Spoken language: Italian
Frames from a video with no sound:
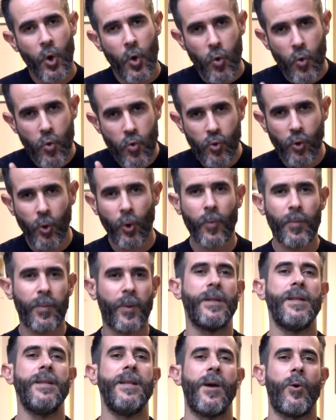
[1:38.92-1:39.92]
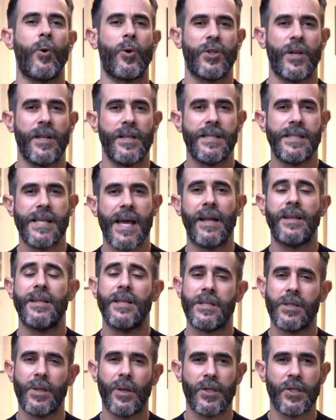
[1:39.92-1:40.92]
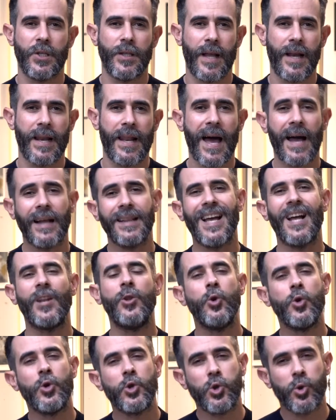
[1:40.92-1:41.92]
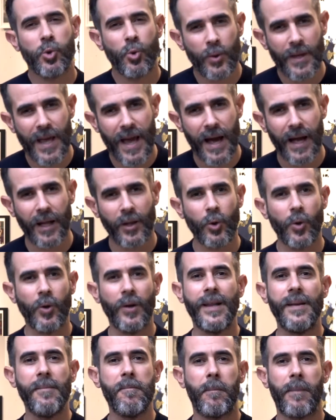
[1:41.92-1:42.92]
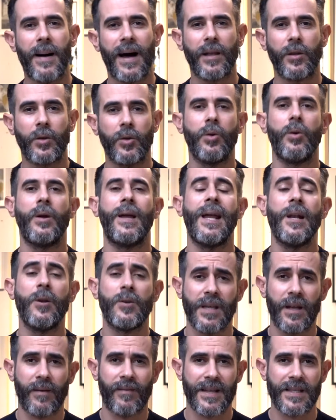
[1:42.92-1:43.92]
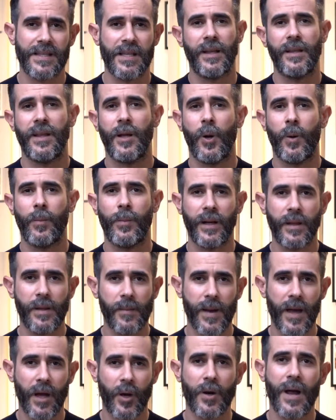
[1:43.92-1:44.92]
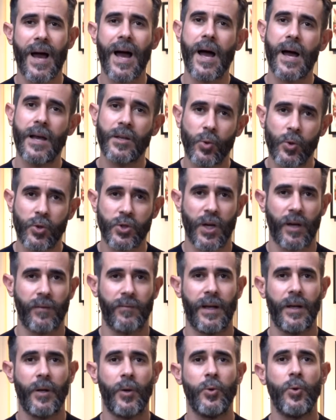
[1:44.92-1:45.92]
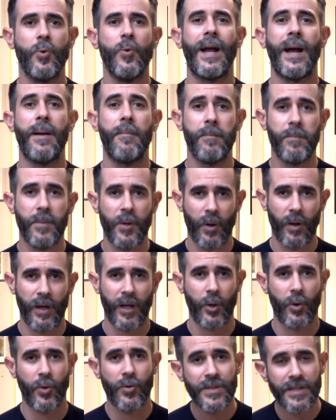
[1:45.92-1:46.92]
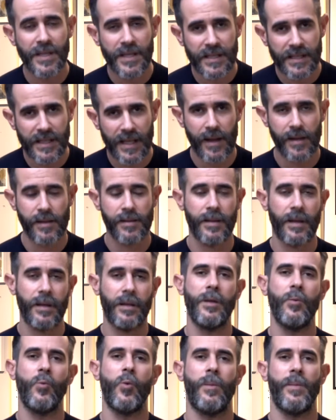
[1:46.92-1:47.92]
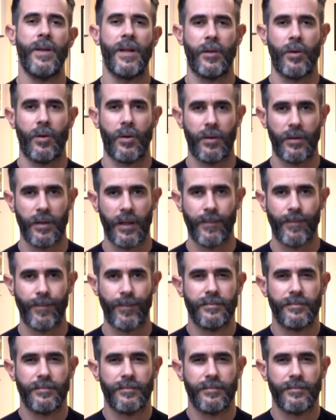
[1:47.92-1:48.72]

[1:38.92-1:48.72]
Un gruppo di neuroscienziati e storici dell'arte hanno studiato l'impatto che l'osservazione delle opere di Bacon ha sul cervello di un campione consistente di uomini e donne